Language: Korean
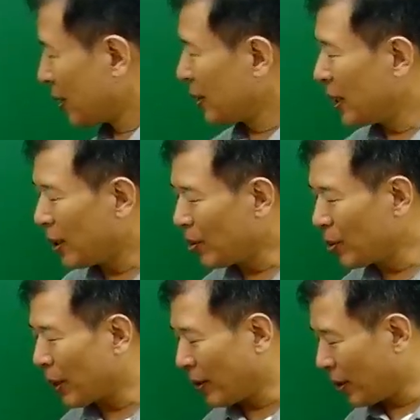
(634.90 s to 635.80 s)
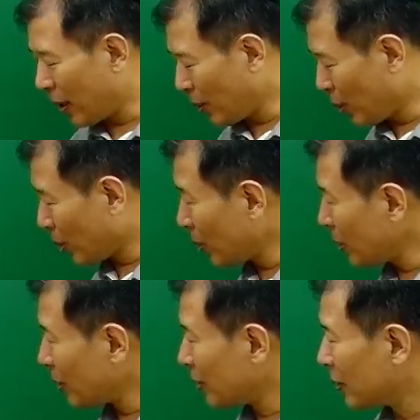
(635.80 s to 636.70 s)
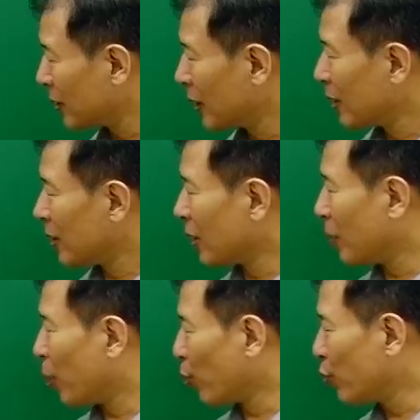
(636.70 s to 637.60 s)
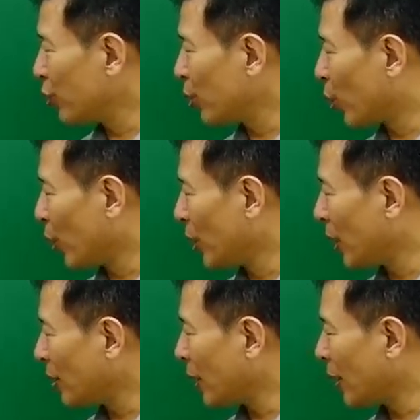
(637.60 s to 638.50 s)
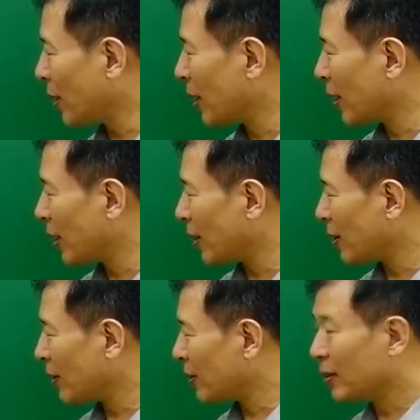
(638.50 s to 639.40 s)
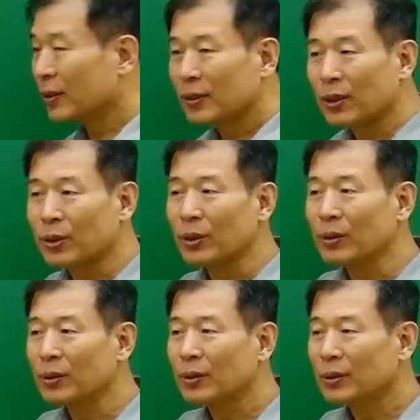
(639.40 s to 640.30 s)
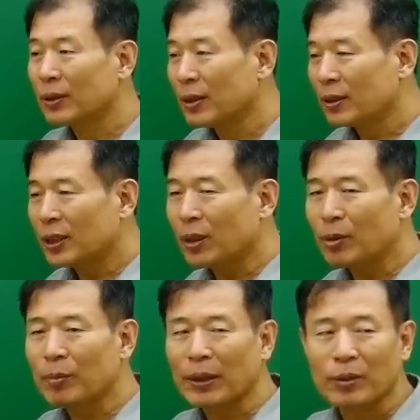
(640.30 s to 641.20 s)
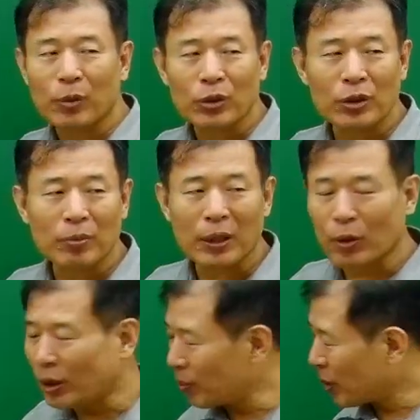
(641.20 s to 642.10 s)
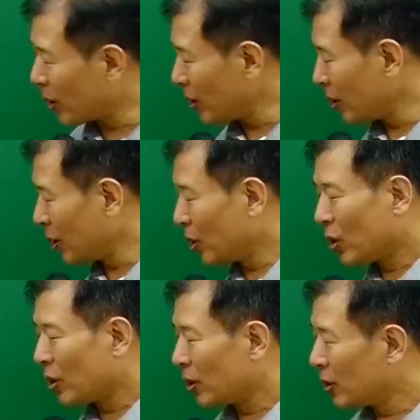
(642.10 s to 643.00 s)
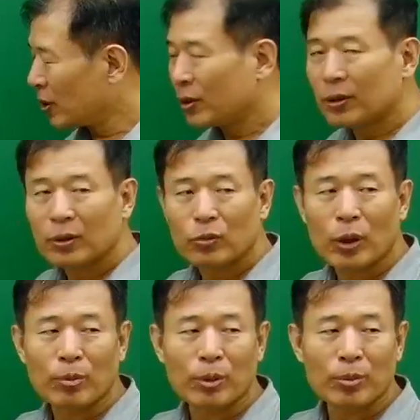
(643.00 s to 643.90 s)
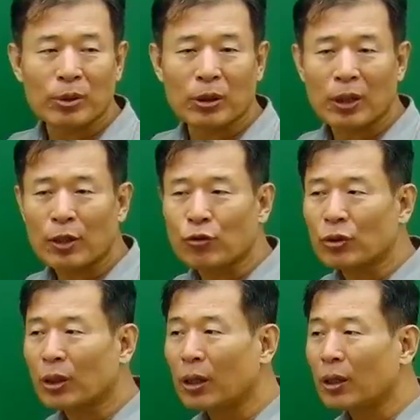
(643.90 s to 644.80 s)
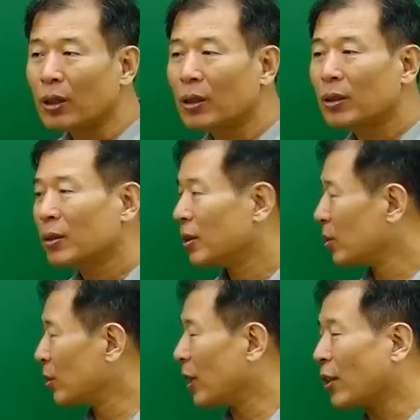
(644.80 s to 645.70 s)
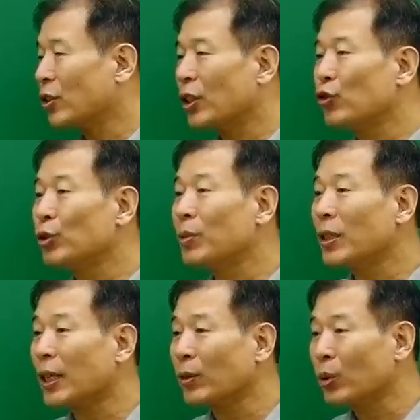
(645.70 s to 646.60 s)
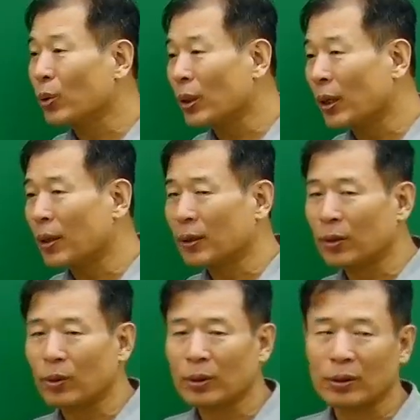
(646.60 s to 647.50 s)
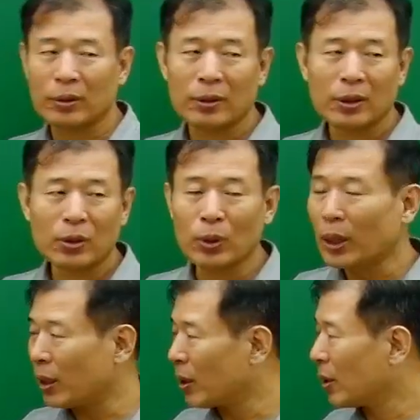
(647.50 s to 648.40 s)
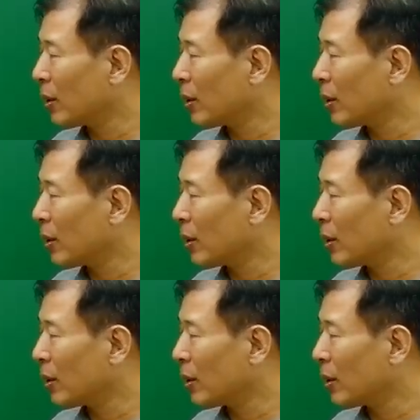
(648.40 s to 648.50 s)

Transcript: 트랩을 만들어 가지고 여기 봉수를 고이게 했다 이렇게 얘기를 해요. 그렇죠? 트랩을 만든 목적은 뭐라고 그랬습니까? 외부로부터 해충이나 또는 악취가 유입되지 않도록 하기 위해서. 왜?